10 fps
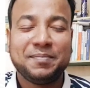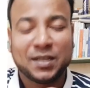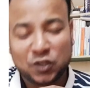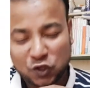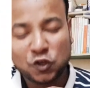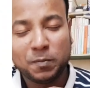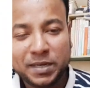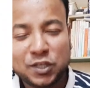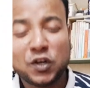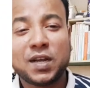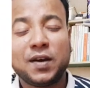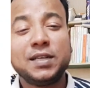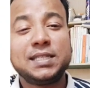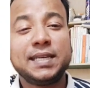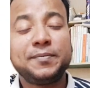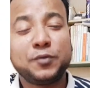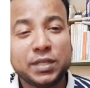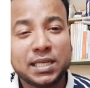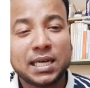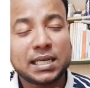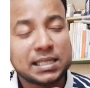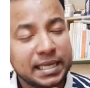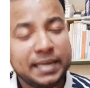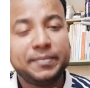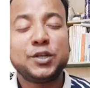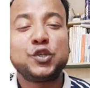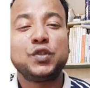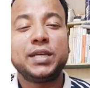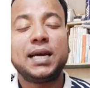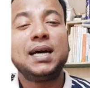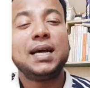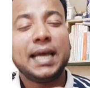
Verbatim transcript: মাত্র চব্বিশ ঘন্টা হয়েছে পুতিন কাকা সেলিব্রেশন দিয়া